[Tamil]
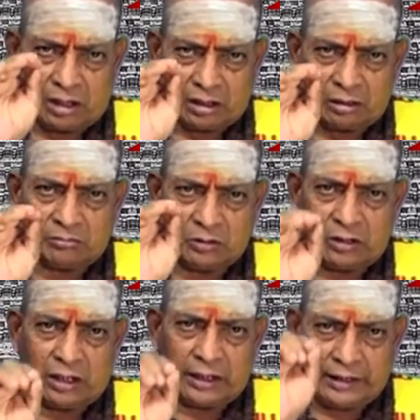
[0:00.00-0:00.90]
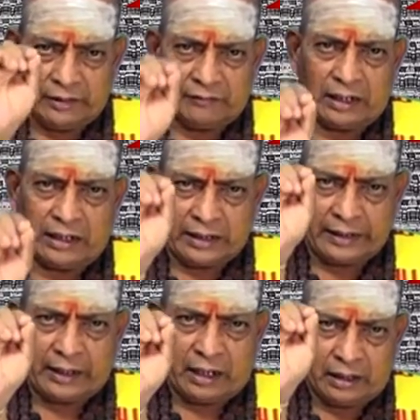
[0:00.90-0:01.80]
அருகம்புல்லுகளை
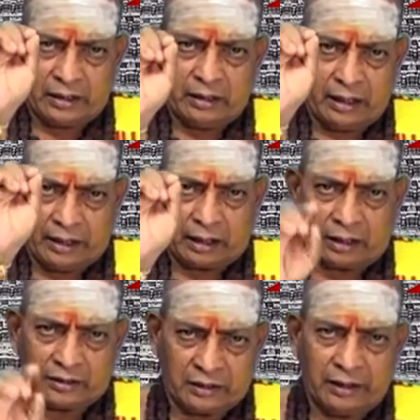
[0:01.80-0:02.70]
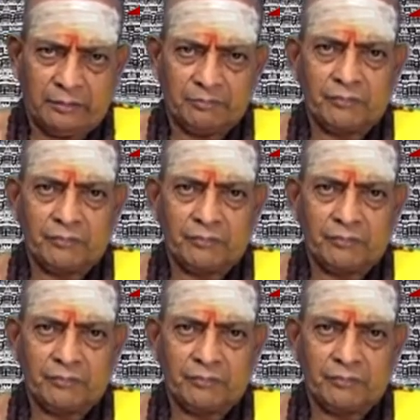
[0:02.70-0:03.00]
வாழை நாரிலே கட்டி